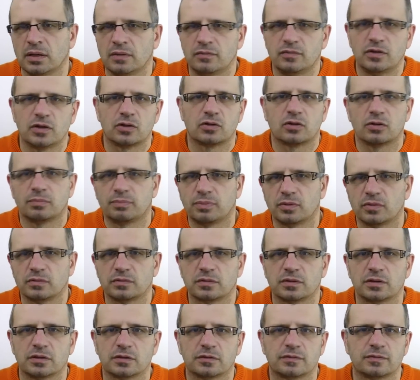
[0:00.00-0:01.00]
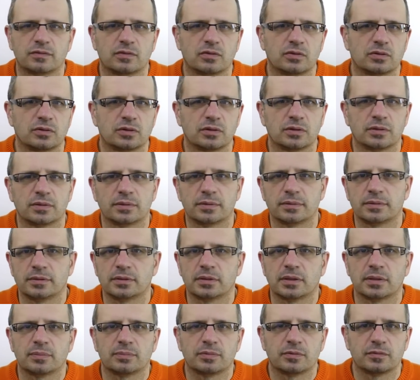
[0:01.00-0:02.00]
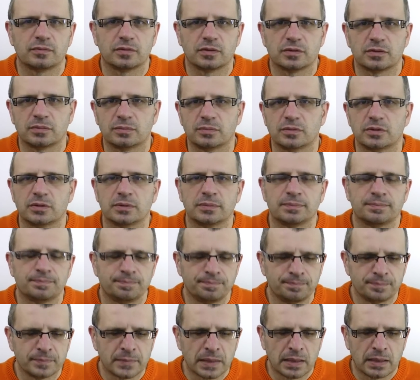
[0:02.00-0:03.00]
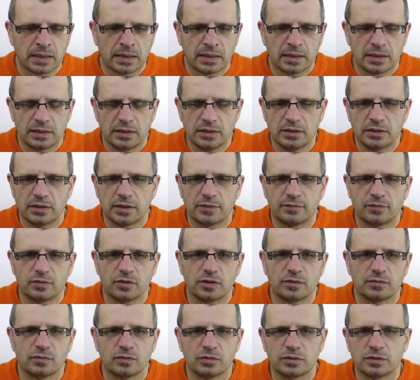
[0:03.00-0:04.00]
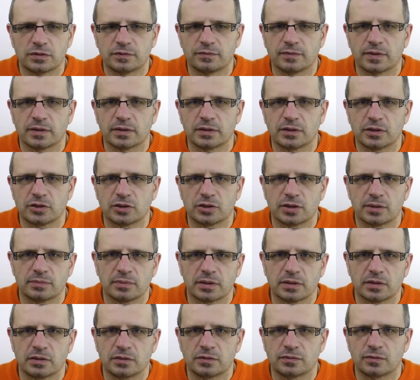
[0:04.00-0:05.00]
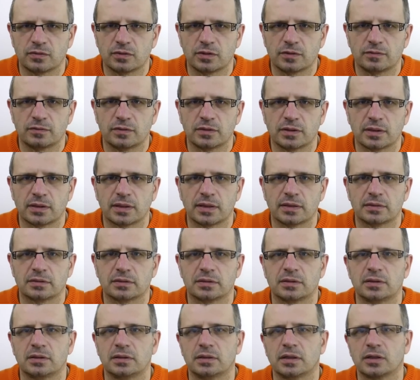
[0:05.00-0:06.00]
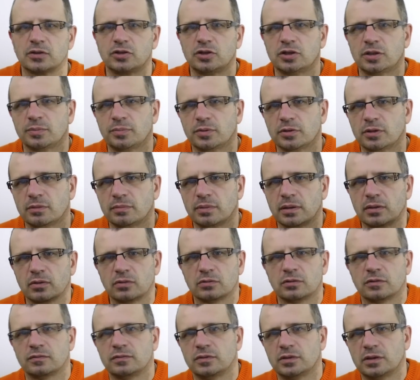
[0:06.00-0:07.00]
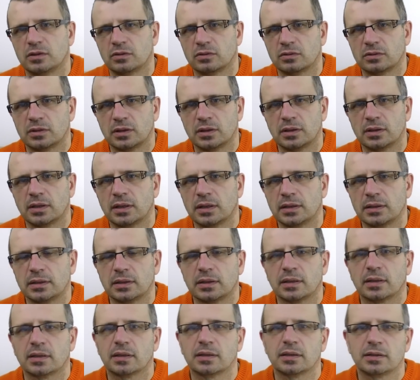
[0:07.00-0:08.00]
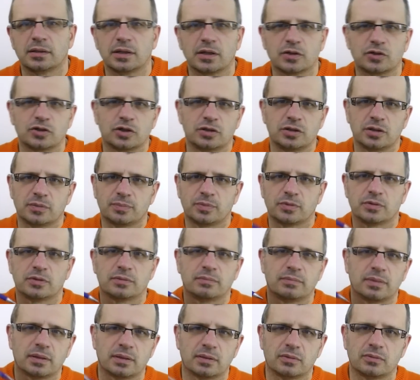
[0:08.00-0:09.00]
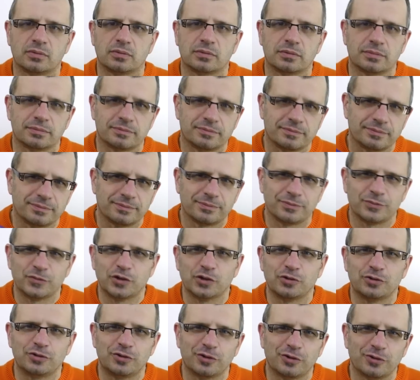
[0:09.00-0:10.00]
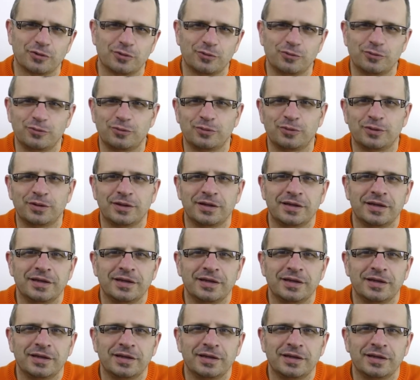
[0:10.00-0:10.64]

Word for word: wielkopolskie swoje i tam powiedzmy inne województwa też tam jakieś swoje wynalazki. Jak Ci się podobało to wideo daj lajka, jak się nie podobało do dołu,